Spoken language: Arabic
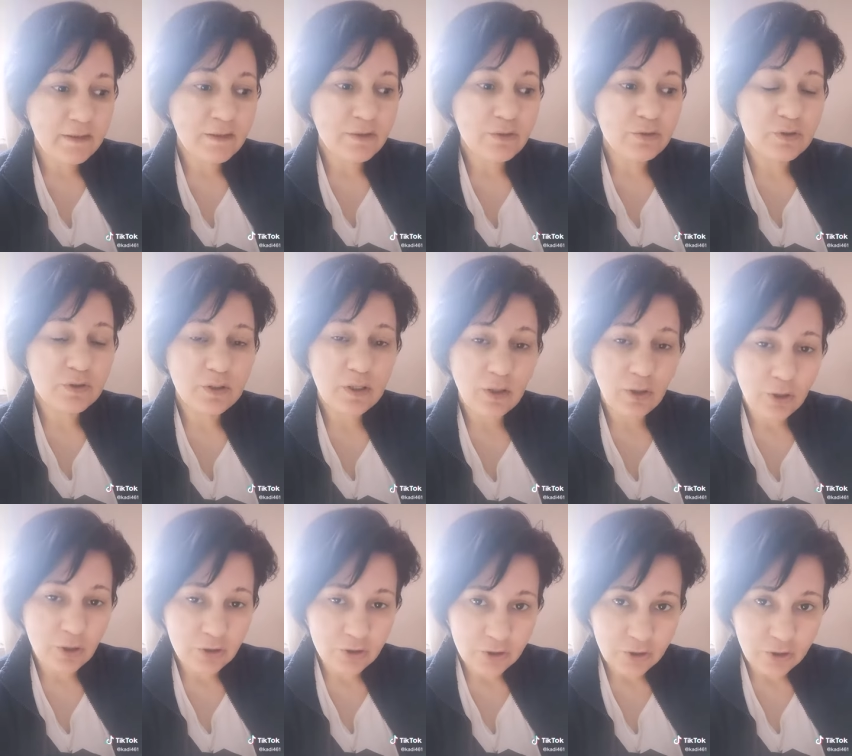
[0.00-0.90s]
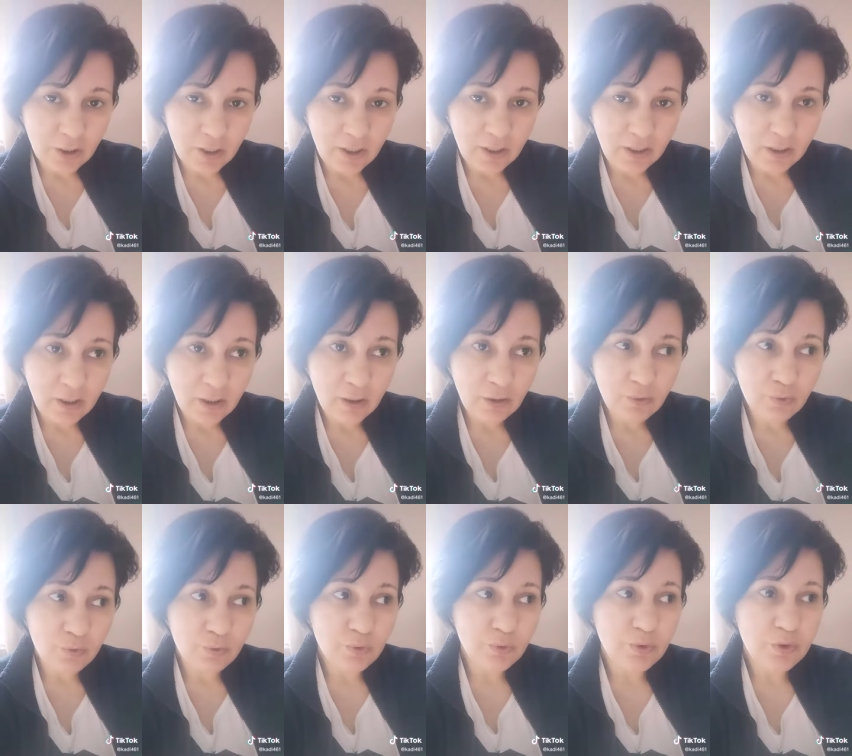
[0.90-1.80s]
انه تطلعوا على الشارع
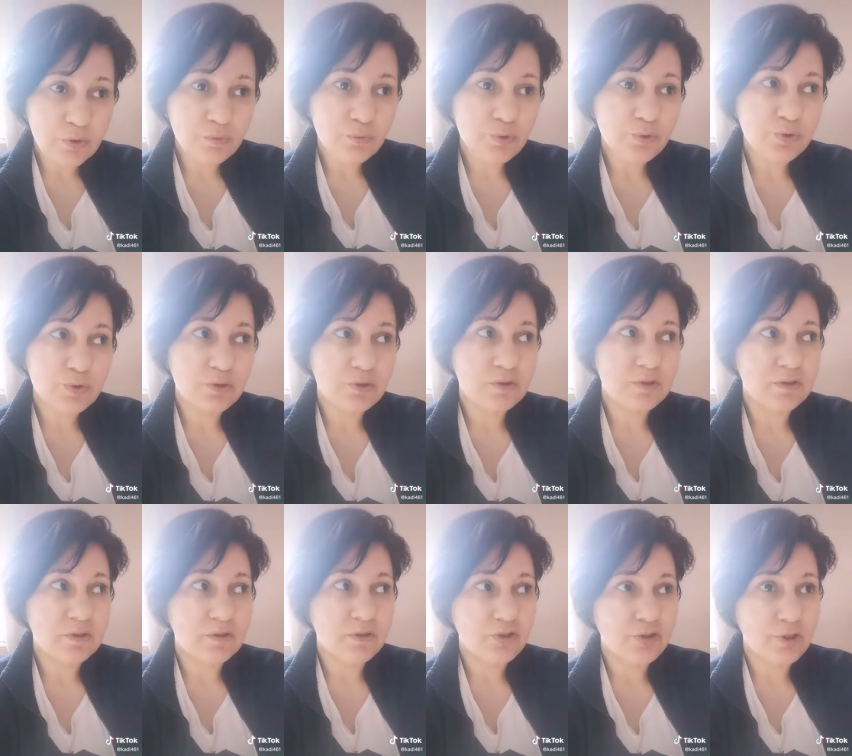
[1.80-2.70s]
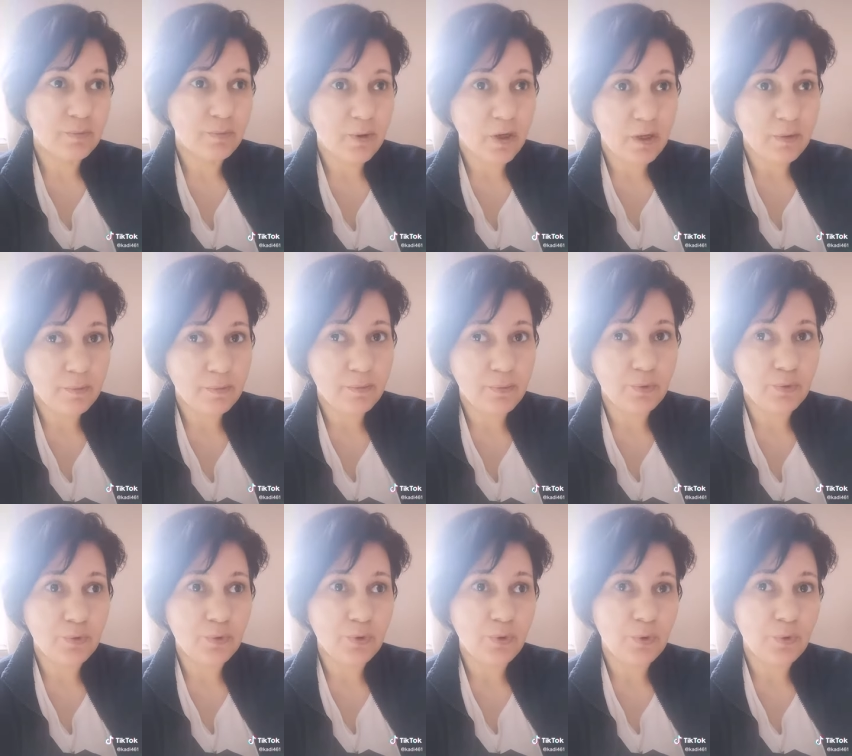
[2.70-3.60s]
ويموت شباب
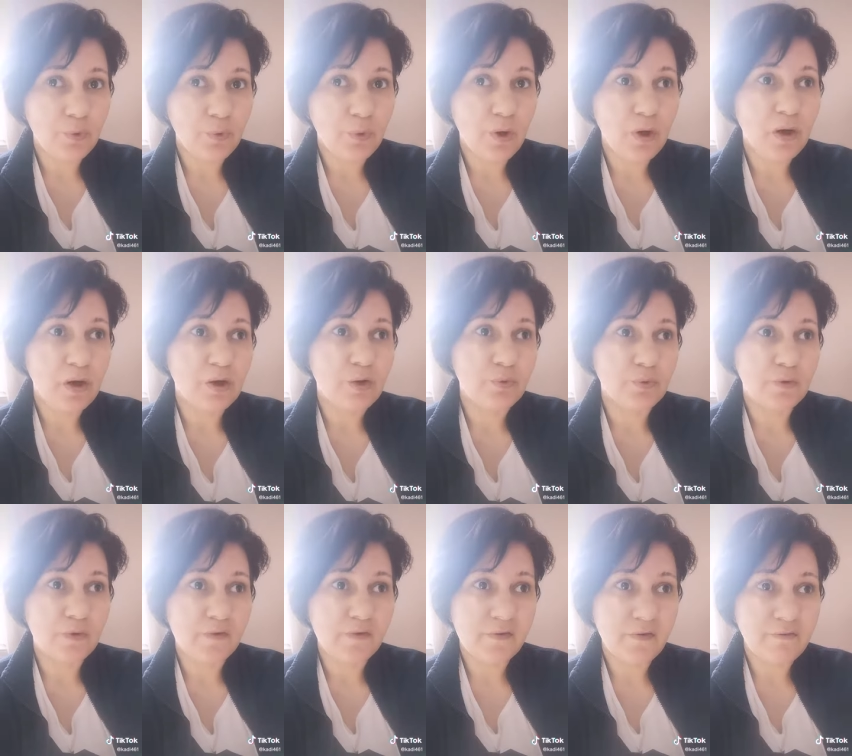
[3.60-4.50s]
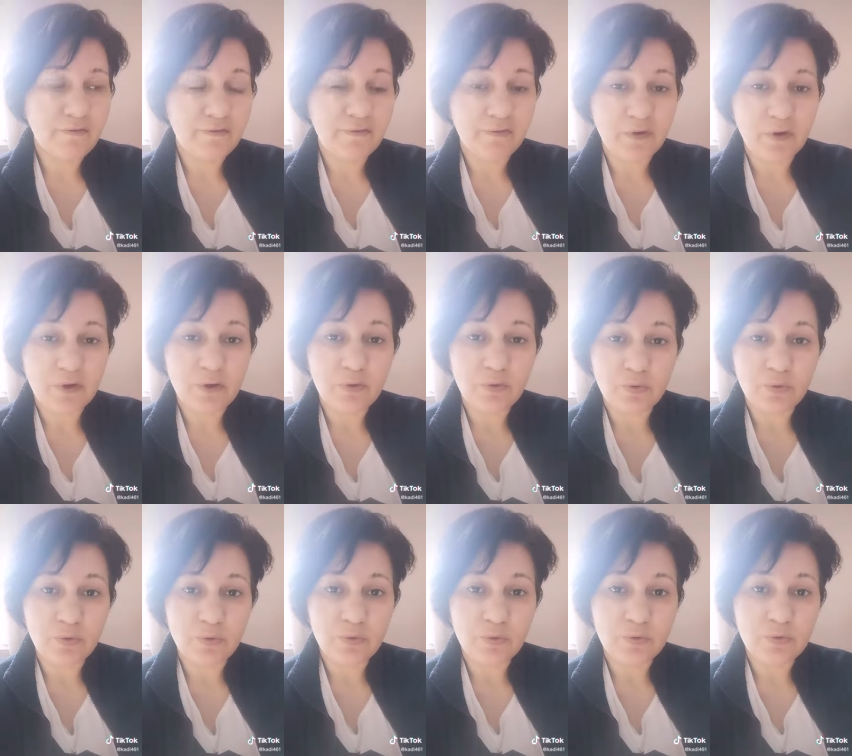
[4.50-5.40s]
وثوار ونصفق
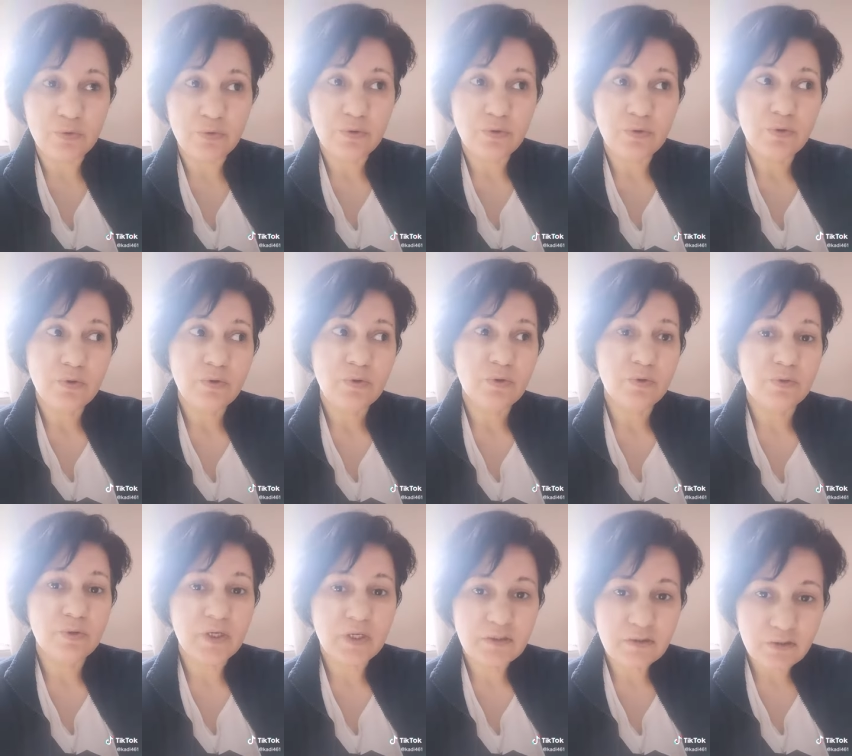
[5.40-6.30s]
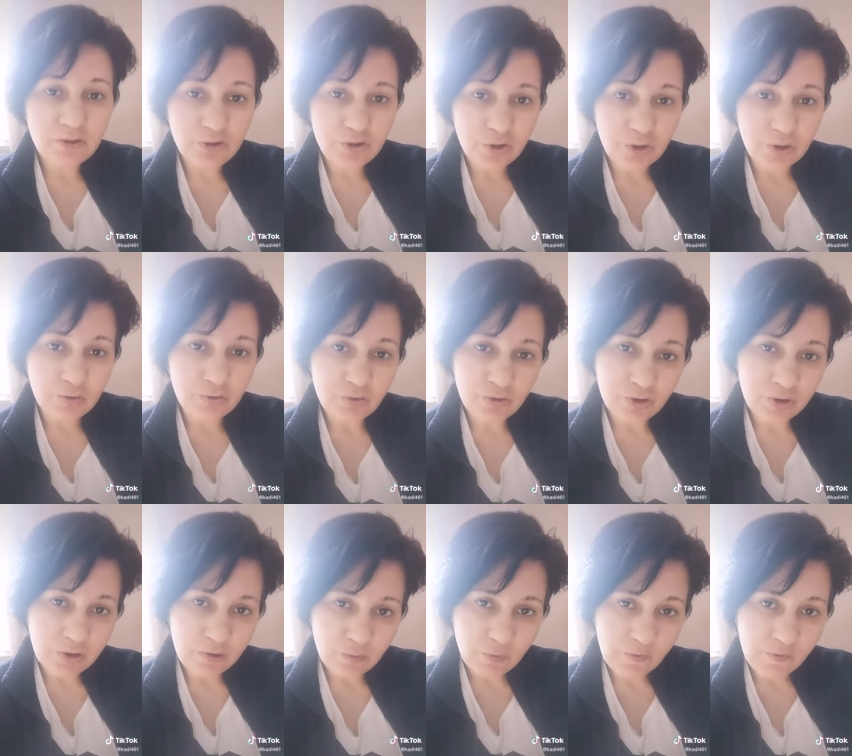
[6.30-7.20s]
و... والنتيجة انه
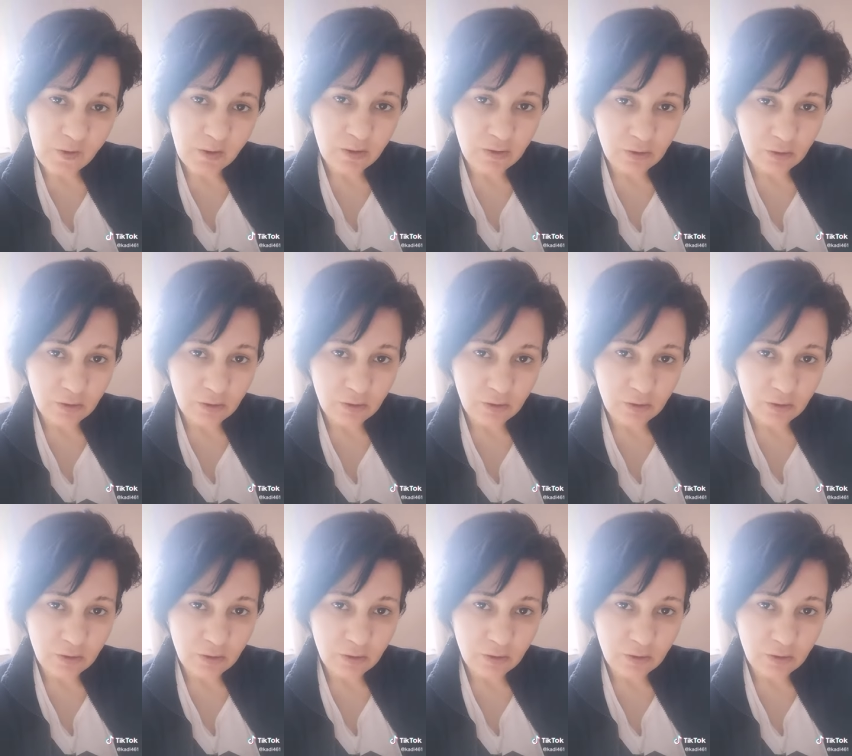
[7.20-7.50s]
نشيل وسخ